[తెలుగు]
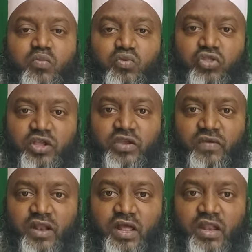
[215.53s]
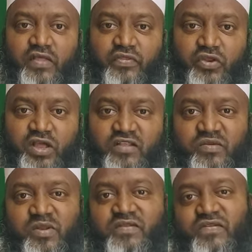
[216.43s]
ముందుకి వెళ్ళాలి అందరూ
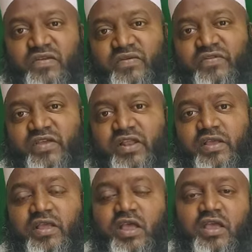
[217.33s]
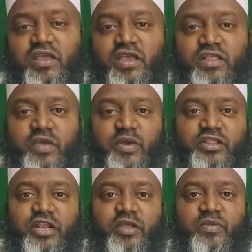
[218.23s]
కలిసిమెలిసి జీవించాలి ఏది
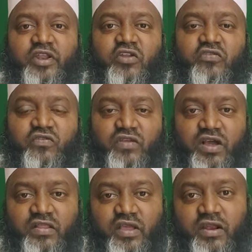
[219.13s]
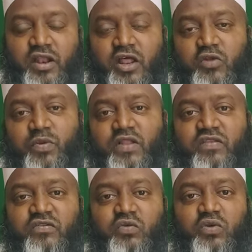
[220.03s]
ఏమైతేనేమి నేను సృష్టికర్త అయిన అల్లాను
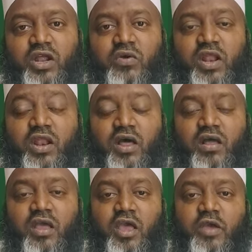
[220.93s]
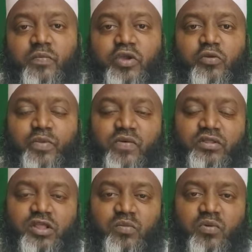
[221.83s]
ప్రార్థిస్తూ ఉన్నాను అల్లా మీరు
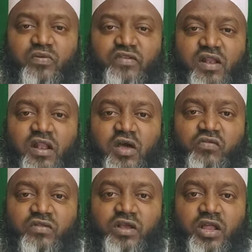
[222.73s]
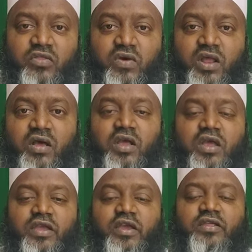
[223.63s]
ప్రవక్త మొహమ్మద్ సల్లాహస్లం గారి ద్వారా
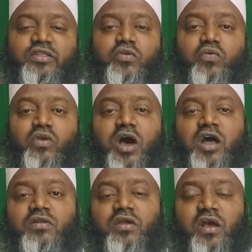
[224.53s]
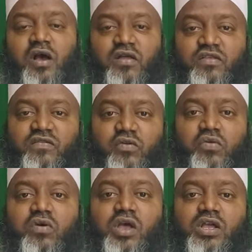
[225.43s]
ఏదైతే ఖురాన్ హదీసులు
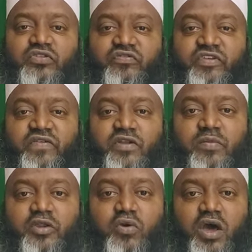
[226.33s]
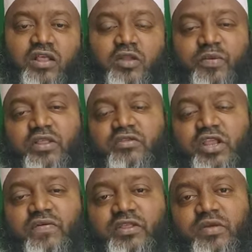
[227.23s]
జీవన మరియు ఆరాధన
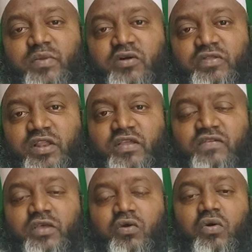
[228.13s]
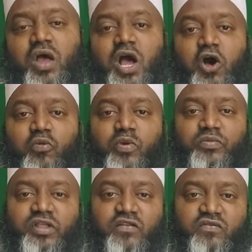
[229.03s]
పద్ధతులు ఏవైతే మాకు తెలియజేశారో అవి
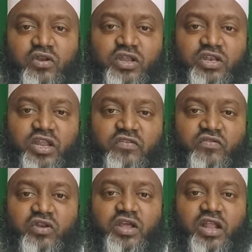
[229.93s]
మేము తెలుసుకొని నేర్చుకుని